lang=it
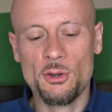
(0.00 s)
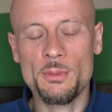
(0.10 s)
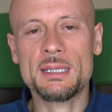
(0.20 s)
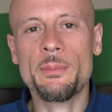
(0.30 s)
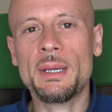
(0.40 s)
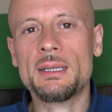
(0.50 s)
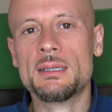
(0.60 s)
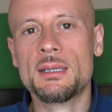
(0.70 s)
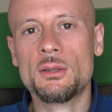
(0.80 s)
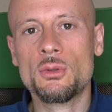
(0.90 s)
come sapete è
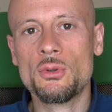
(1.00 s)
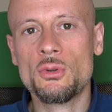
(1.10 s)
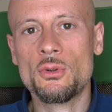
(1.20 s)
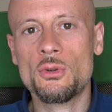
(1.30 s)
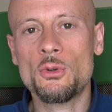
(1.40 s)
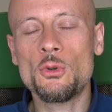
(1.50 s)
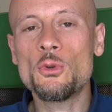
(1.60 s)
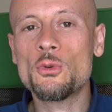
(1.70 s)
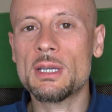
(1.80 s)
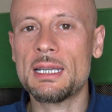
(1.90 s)
stato
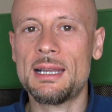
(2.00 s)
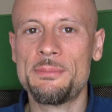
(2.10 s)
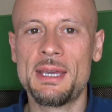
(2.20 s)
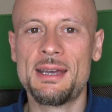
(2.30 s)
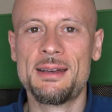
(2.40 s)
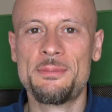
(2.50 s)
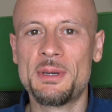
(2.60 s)
lui la mia